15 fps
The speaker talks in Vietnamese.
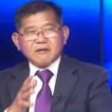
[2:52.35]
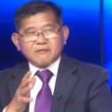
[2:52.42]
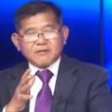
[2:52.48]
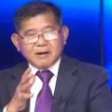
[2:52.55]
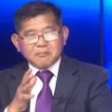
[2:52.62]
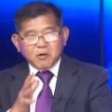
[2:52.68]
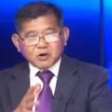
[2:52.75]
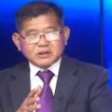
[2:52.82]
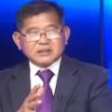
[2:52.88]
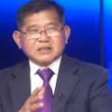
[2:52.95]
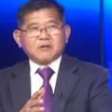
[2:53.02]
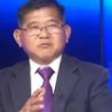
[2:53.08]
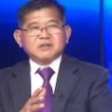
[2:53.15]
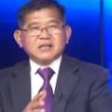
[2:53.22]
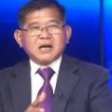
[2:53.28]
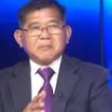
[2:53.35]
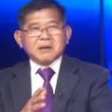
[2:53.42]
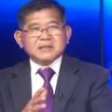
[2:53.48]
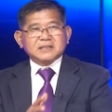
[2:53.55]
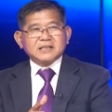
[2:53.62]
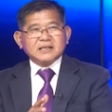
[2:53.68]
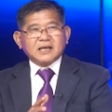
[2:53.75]
Và một trong những người
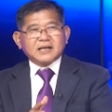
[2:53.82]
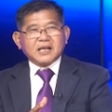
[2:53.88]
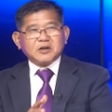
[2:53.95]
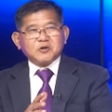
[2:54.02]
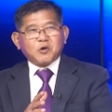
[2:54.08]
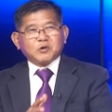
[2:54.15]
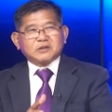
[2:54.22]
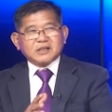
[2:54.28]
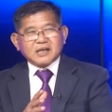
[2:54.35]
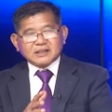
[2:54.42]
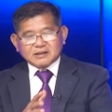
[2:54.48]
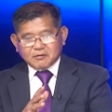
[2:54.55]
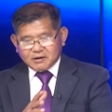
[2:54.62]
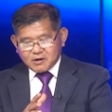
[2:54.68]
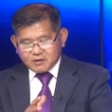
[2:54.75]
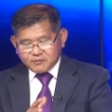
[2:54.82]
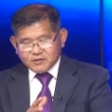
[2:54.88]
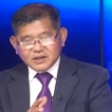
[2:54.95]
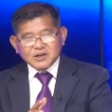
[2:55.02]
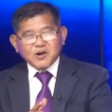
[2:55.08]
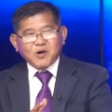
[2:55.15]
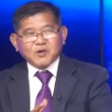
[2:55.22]
bác sĩ ở đây nổi tiếng trong cái
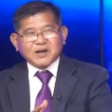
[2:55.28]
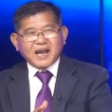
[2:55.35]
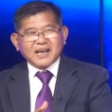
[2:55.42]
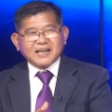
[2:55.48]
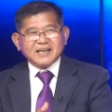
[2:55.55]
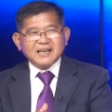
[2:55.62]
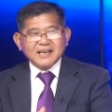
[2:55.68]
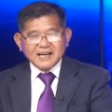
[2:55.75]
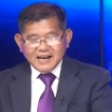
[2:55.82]
video này